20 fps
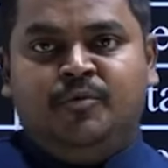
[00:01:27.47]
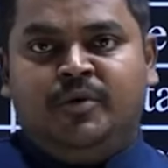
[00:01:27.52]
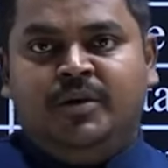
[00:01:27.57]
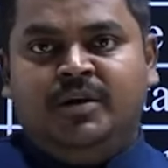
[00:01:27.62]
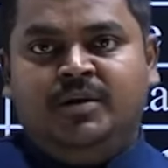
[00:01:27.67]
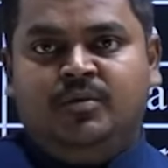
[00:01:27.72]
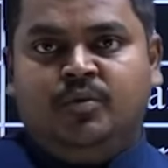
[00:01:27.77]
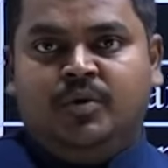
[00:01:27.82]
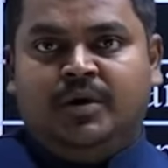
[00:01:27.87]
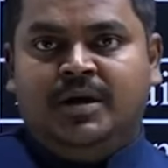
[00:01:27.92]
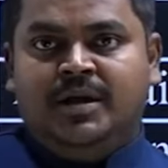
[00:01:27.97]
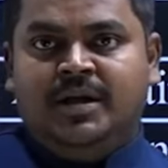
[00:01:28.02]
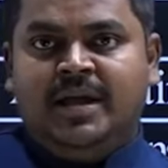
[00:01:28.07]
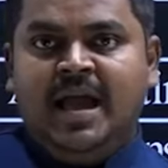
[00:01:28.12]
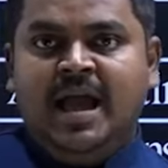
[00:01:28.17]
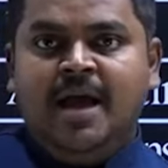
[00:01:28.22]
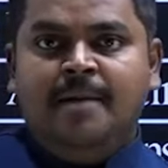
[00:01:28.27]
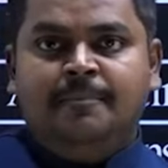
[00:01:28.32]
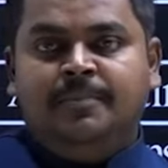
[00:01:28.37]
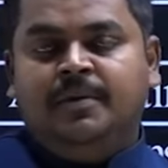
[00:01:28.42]
ఓకే ఒక
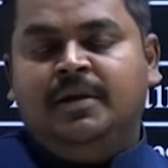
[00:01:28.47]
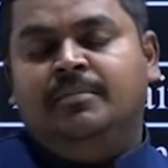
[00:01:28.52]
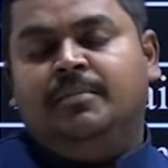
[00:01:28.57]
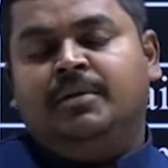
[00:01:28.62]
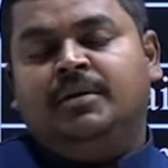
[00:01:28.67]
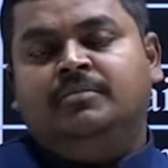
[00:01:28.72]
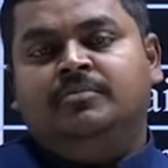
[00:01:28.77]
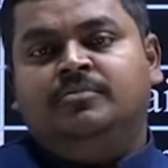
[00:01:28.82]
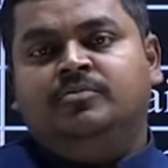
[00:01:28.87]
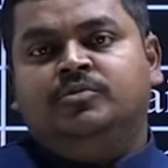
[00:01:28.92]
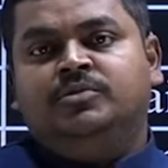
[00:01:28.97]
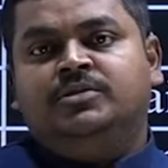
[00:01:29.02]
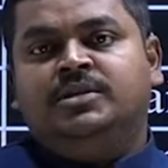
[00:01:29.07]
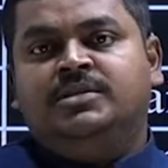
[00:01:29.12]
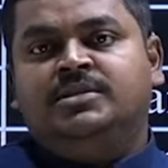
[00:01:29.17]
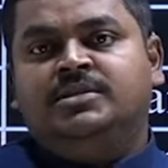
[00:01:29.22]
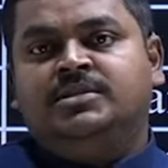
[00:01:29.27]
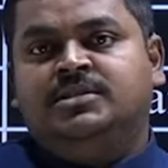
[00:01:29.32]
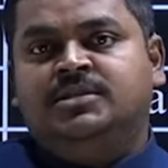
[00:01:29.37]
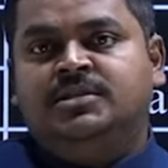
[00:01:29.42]
గ్యాప్ని మనం
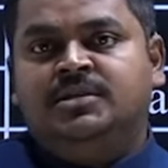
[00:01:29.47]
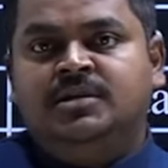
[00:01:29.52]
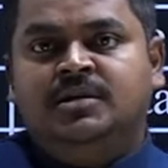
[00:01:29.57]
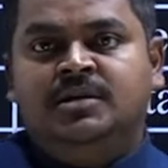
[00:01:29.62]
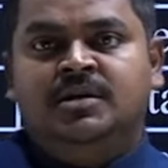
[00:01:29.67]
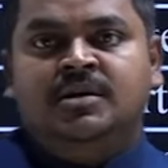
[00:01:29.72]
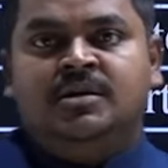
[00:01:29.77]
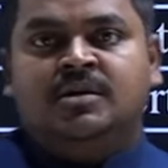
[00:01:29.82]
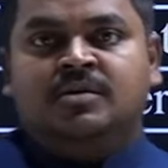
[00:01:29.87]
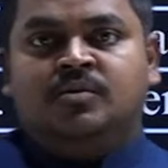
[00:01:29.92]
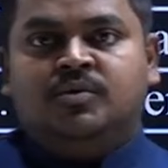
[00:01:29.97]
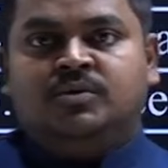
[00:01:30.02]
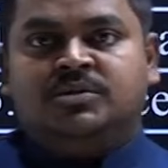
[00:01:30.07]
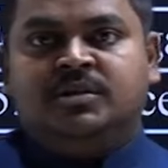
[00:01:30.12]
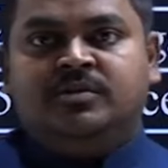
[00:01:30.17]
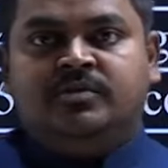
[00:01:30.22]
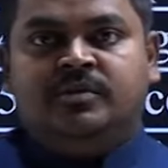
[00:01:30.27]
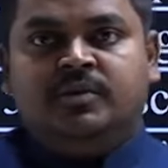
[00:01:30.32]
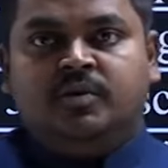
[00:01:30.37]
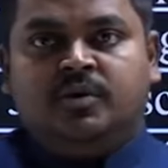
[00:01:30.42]
ఉద్దేశించి
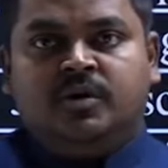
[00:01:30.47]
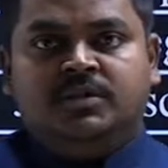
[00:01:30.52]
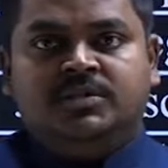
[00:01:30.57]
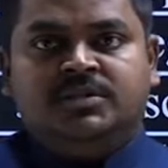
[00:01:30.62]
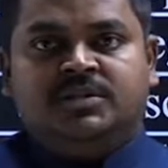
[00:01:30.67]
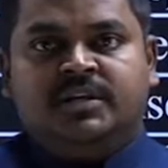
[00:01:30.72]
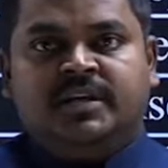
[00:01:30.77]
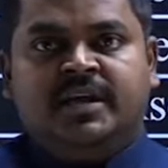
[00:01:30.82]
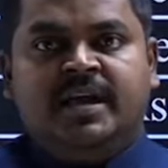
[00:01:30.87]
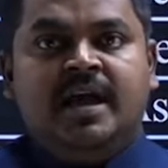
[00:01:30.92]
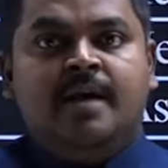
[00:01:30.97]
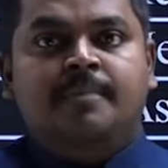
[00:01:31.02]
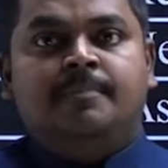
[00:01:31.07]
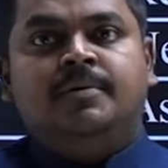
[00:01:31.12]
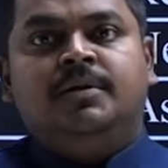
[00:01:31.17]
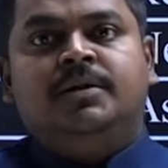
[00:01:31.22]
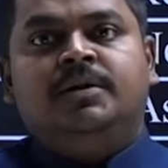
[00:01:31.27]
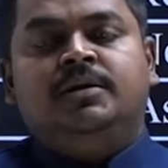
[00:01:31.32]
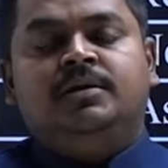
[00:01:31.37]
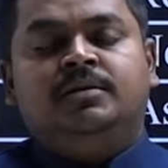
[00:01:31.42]
వచ్చినటువంటి ఒక చిన్న
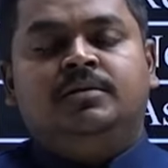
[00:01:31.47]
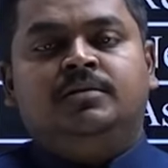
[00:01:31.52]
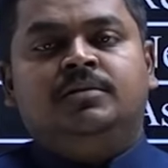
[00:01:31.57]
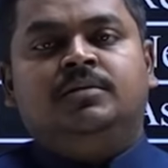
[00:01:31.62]
గ్యాప్ని